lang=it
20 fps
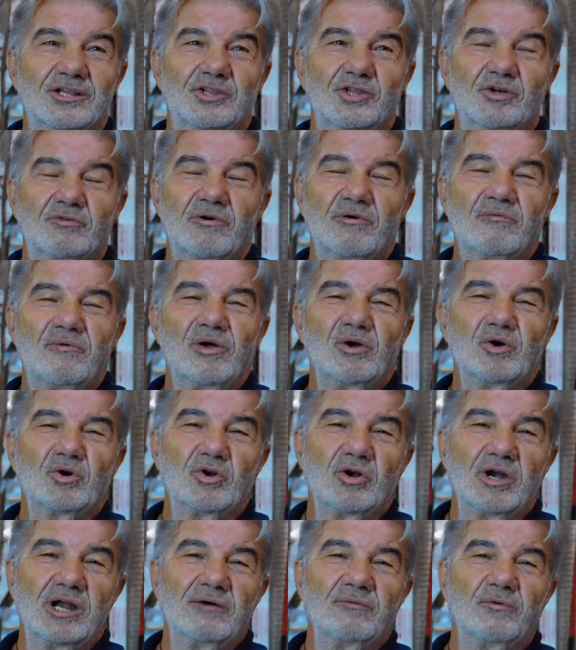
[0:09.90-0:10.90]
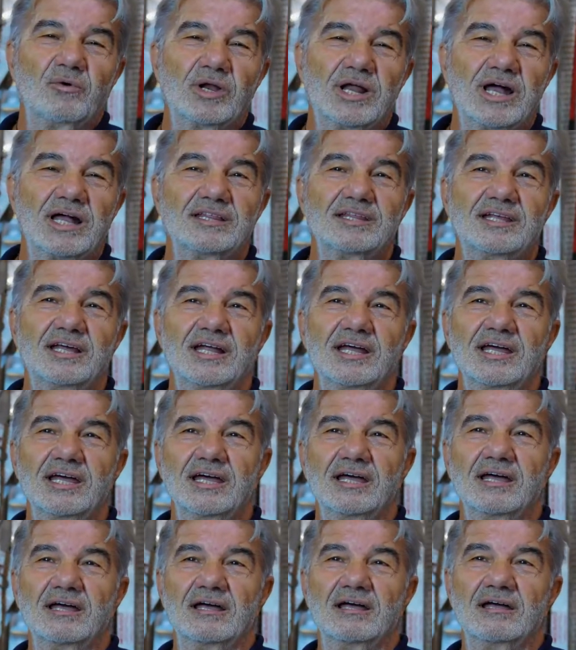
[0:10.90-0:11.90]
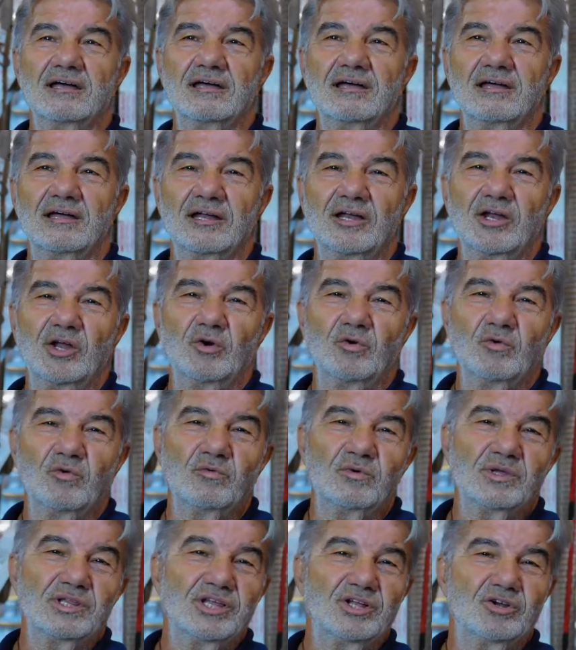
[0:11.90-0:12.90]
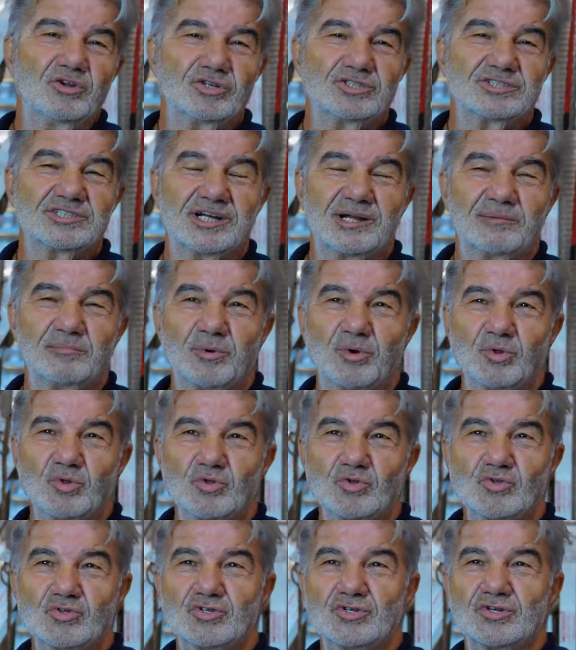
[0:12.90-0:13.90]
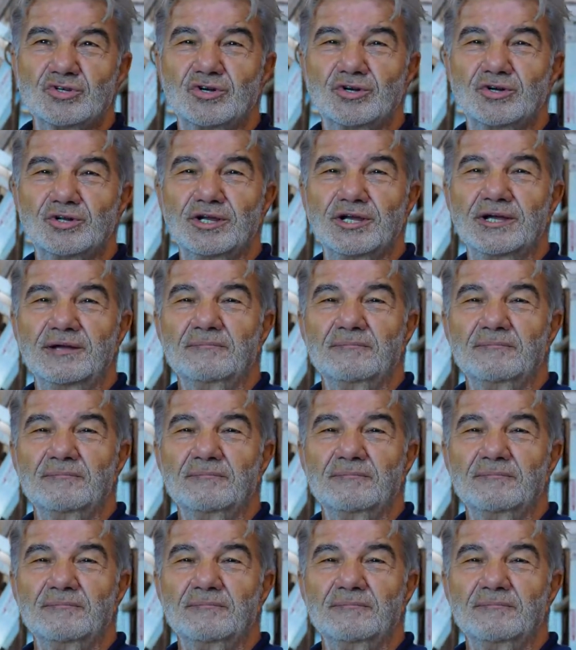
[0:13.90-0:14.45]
dove vengono lavorate eh, le uve di nostra produzione